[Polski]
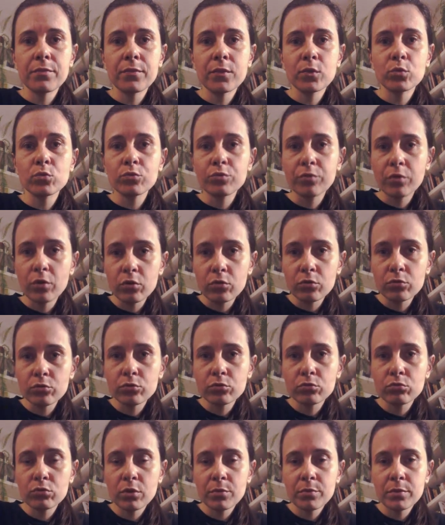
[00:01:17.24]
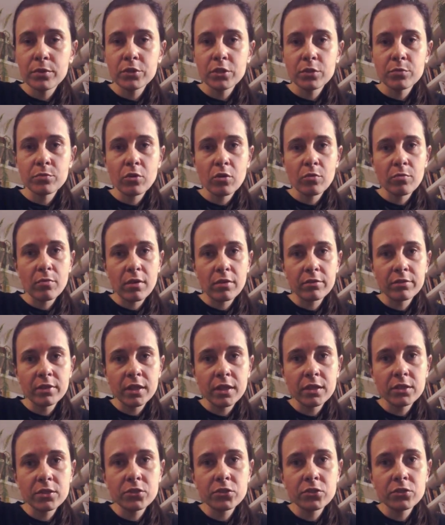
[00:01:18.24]
utworu, które będziemy
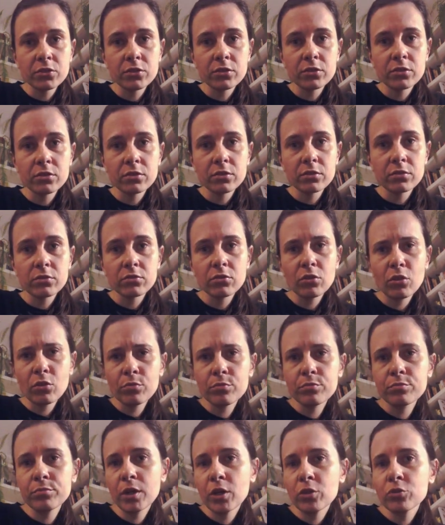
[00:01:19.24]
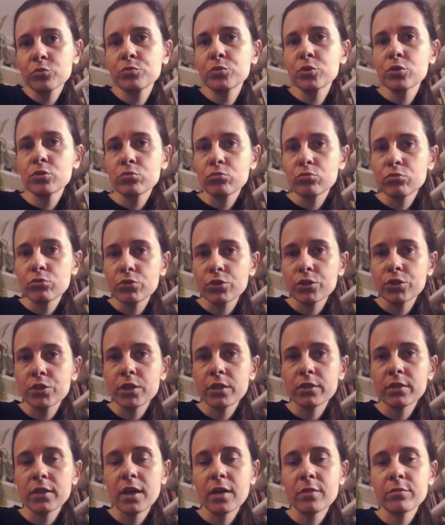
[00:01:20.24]
omawiać, no, jakoś przysłuży się
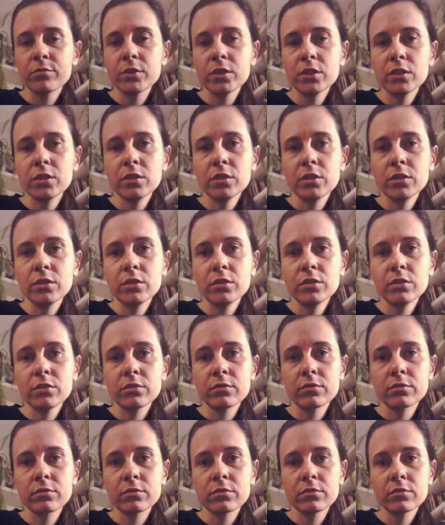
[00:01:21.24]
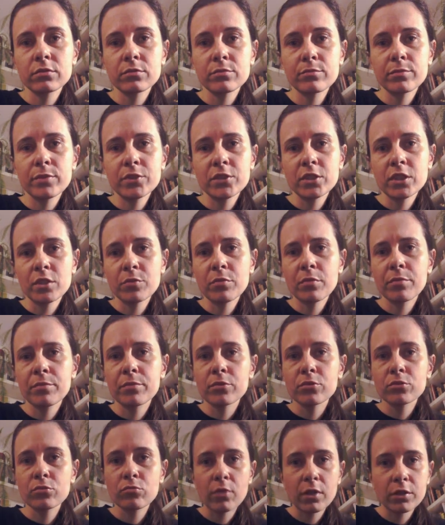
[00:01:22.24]
nam i będzie nam po
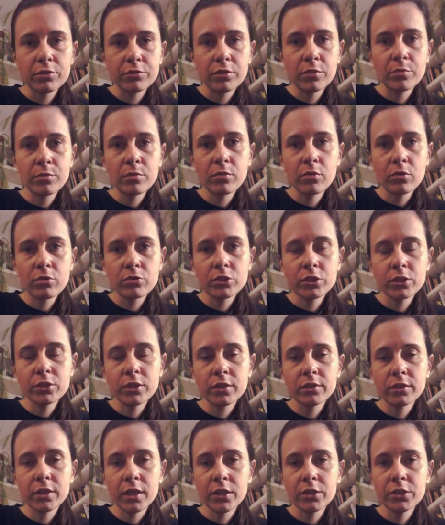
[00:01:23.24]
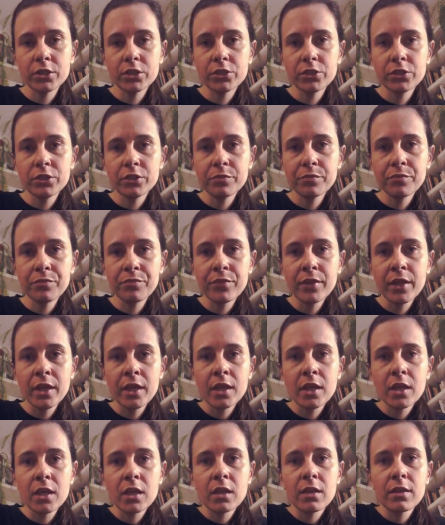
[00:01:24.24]
prostu łatwiej połączyć te treści.
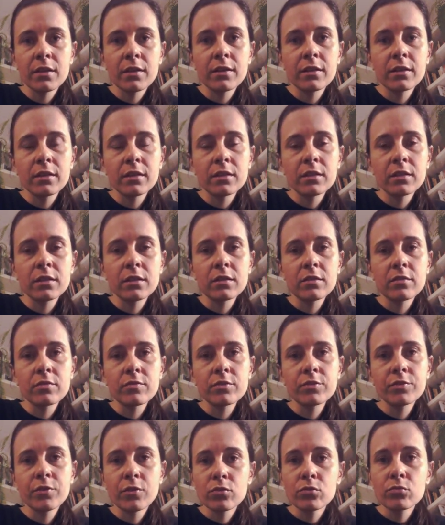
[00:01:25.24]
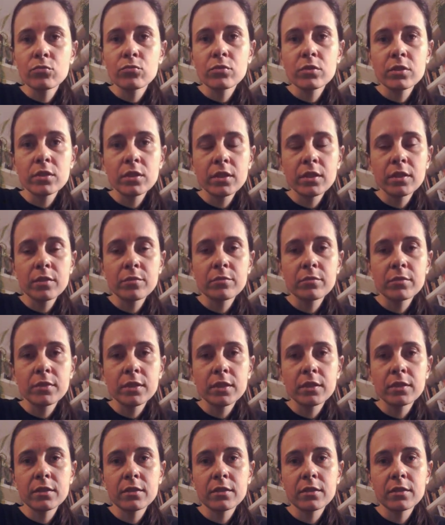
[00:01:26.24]
W związku z tym